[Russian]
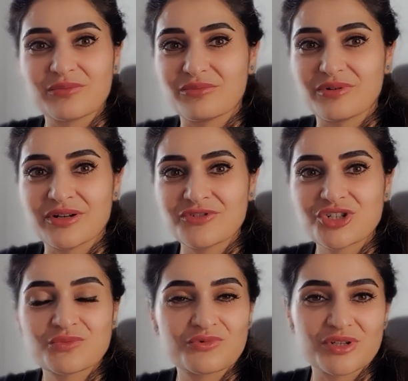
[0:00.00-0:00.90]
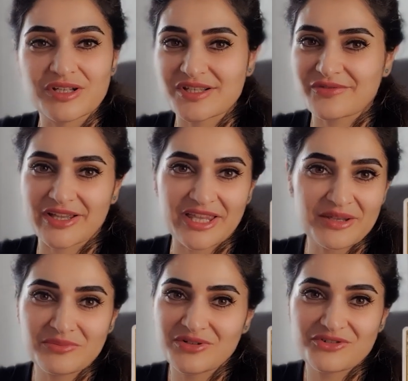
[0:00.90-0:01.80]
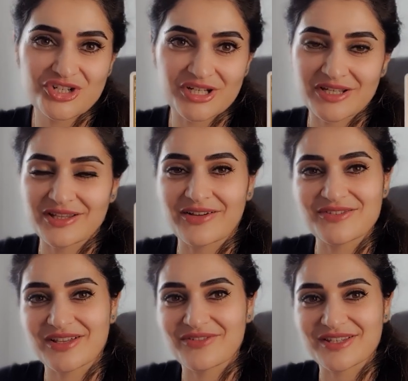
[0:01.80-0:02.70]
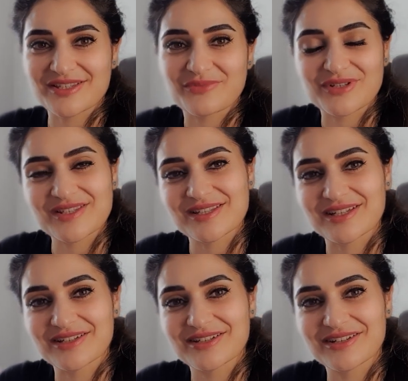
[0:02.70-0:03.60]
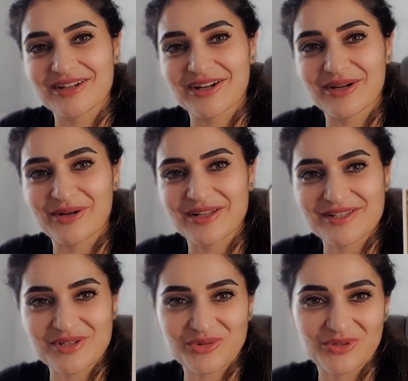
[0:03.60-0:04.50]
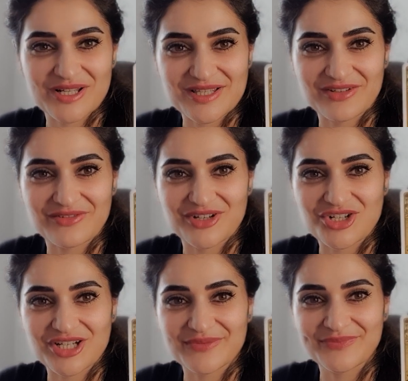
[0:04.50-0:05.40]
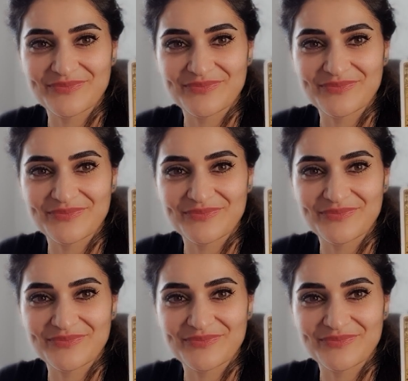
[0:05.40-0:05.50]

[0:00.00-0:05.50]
бывшему или своей бывшей, да, в зависимости а, от ситуации вашей.